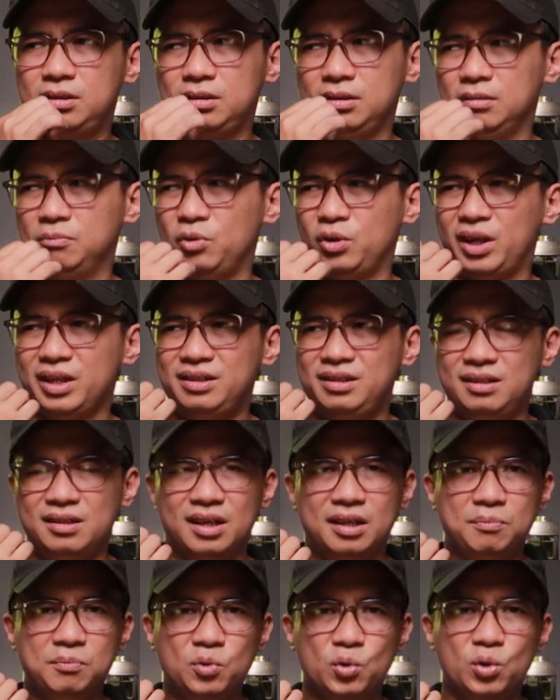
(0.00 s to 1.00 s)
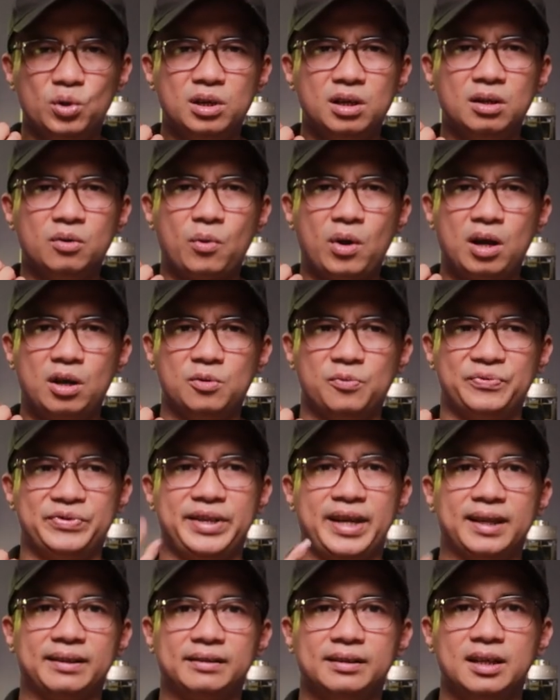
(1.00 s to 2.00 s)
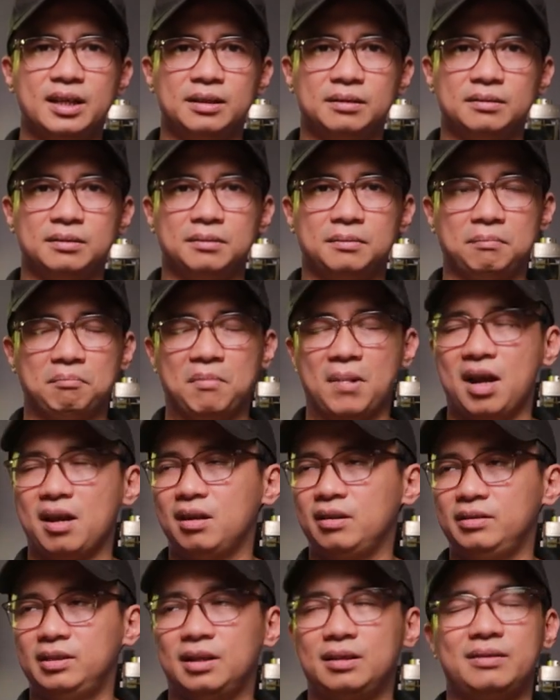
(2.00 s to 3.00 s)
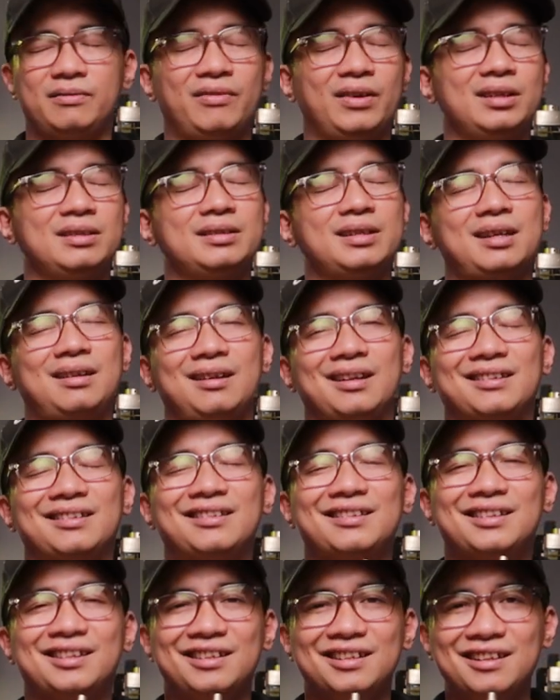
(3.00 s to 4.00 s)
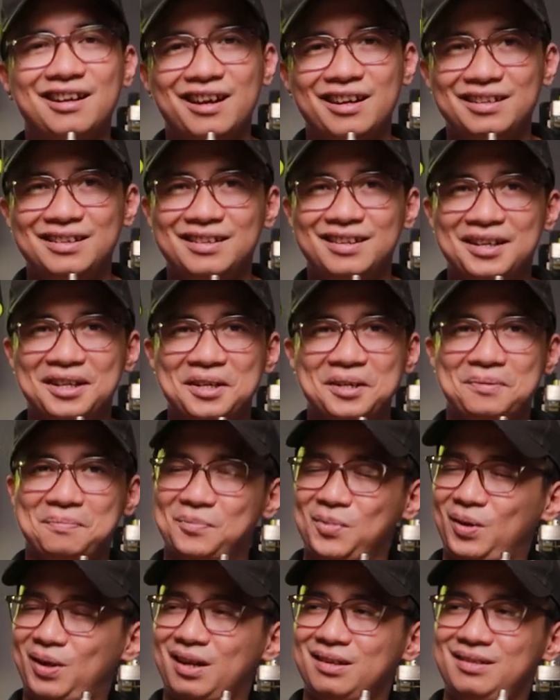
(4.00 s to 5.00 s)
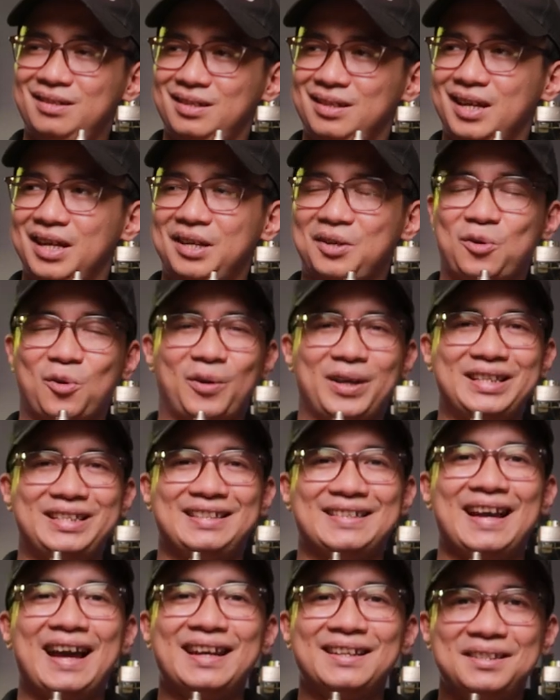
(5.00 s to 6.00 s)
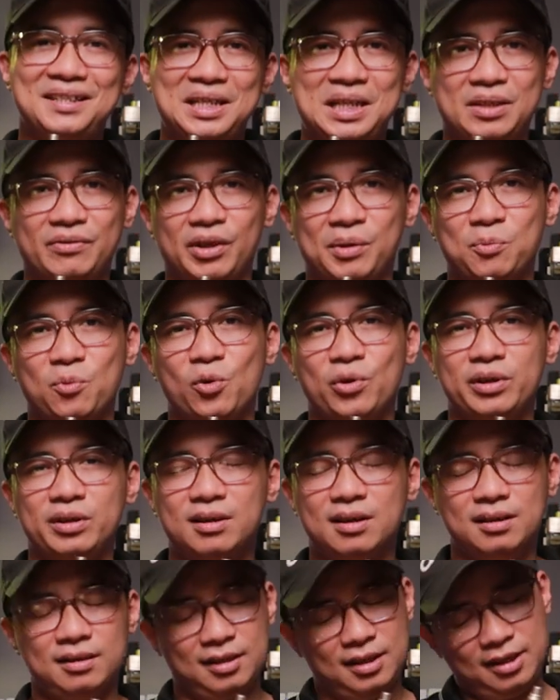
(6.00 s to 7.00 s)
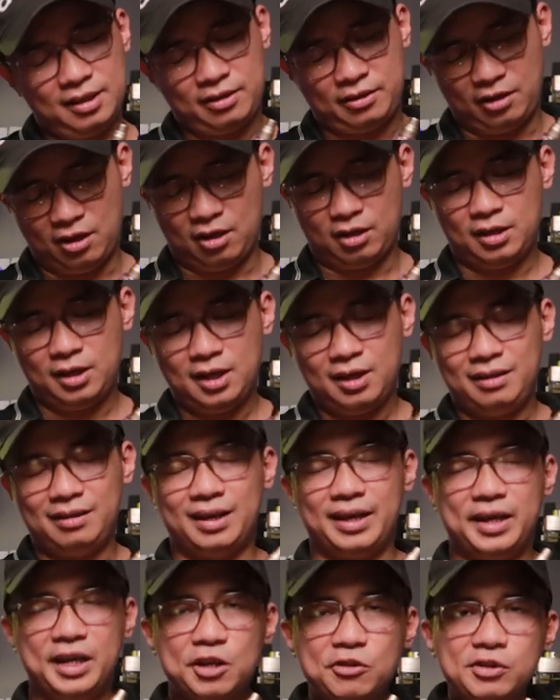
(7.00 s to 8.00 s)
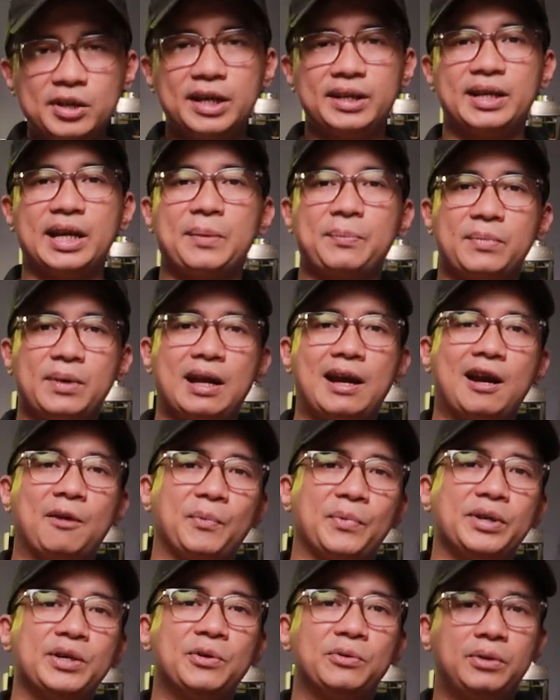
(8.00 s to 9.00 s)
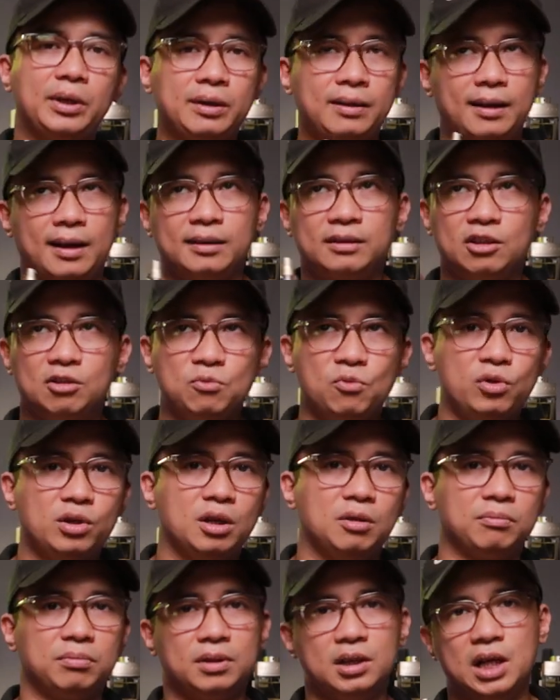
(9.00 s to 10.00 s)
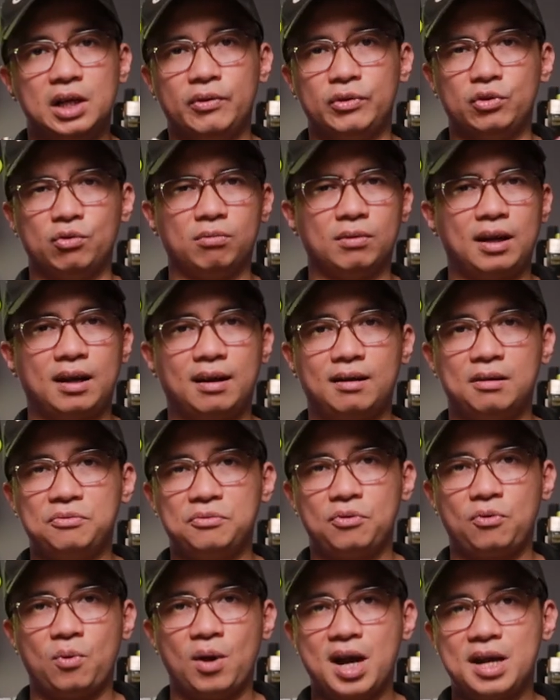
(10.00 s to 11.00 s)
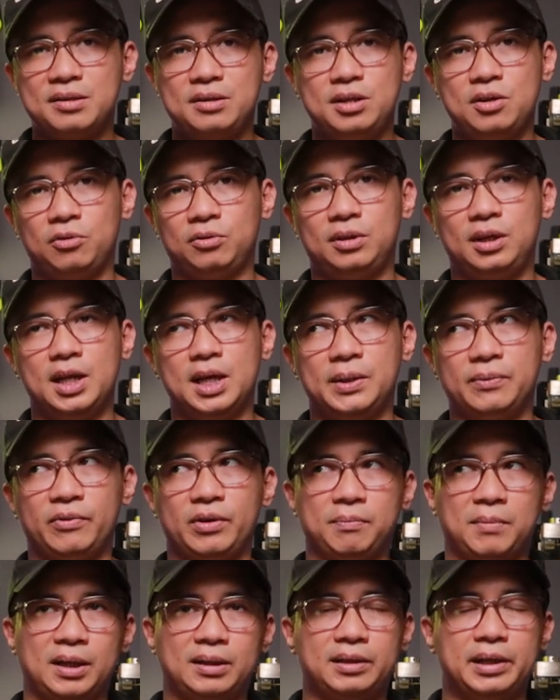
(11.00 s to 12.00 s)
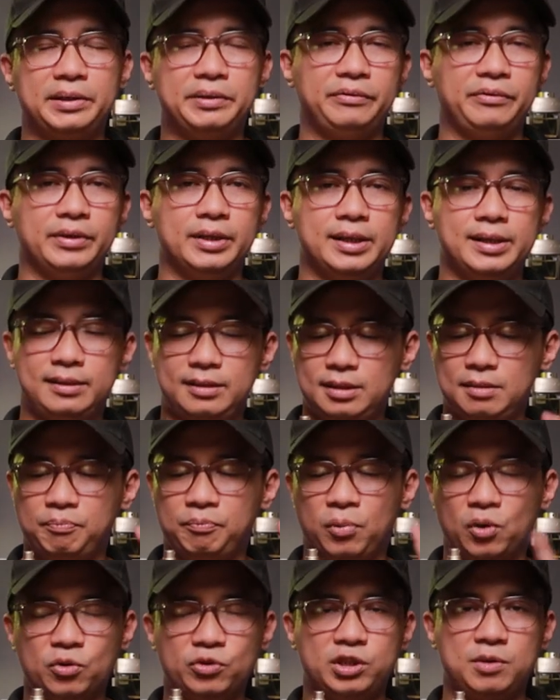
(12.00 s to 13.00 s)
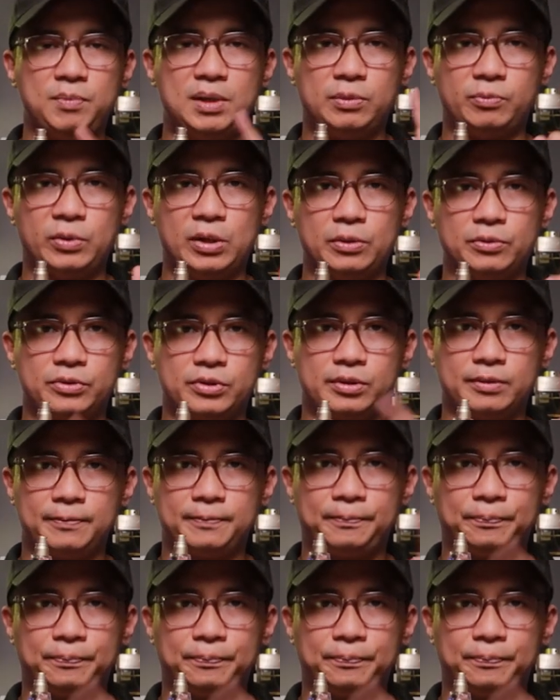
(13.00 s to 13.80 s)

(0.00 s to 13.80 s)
ờ, một cái gì đấy mùi hương hoa hồng rẻ tiền mà nó rất vẫn rất là tươi một cái gì đấy có cái giá trị về mùi hương đó thế nếu như anh em nào mà yêu thích cái tông mùi hồng tươi mà chúng ta không có quá nhiều tiền về mặt kinh phí thì Paul Smith Rose